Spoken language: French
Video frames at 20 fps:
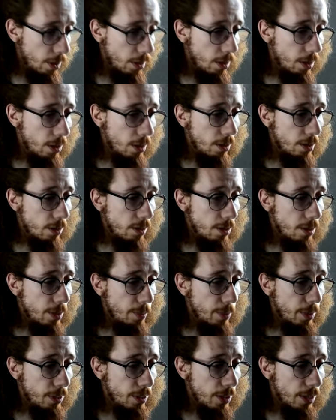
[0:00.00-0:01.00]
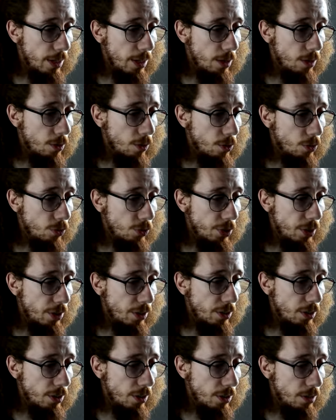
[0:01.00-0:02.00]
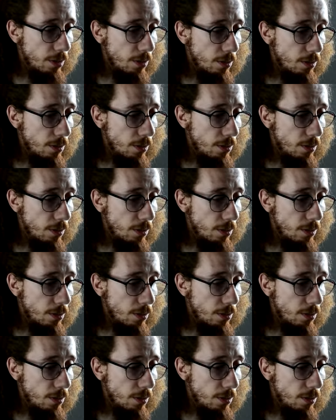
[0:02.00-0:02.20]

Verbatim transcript: Un, Zapetrel en Shiny.